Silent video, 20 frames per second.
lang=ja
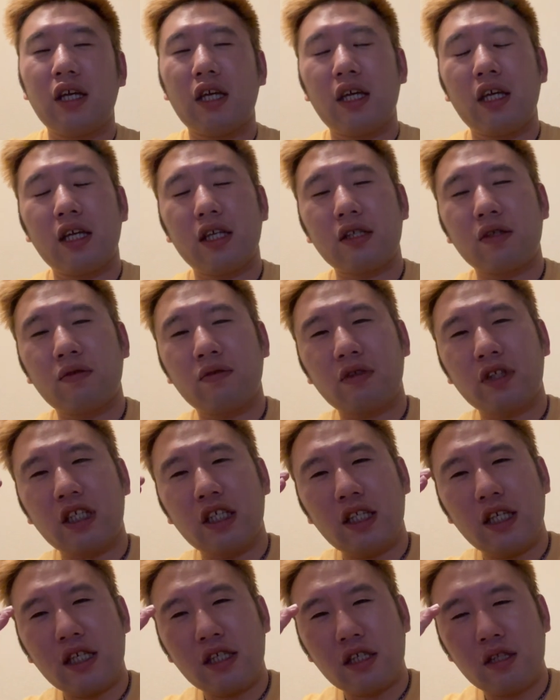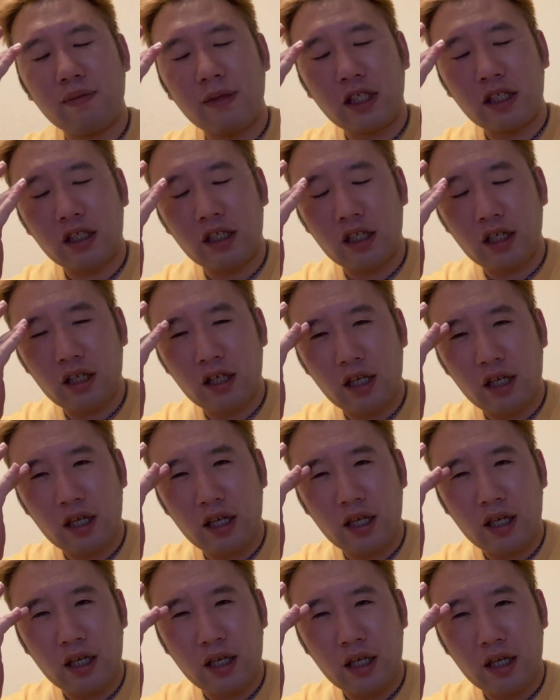えその記念すべき、
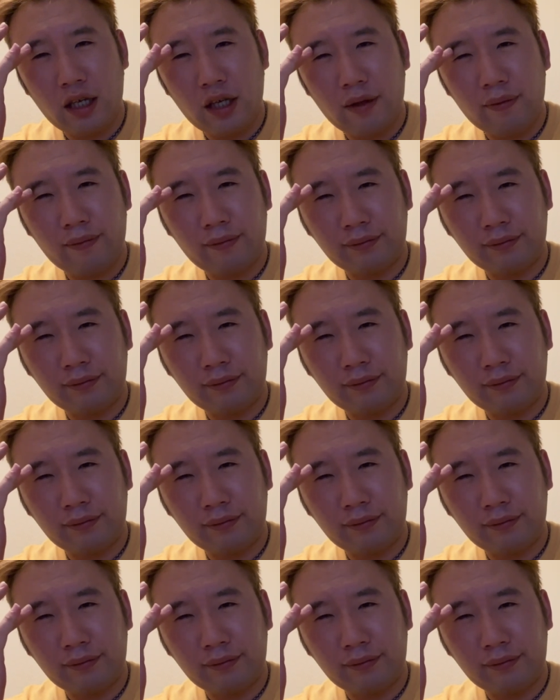え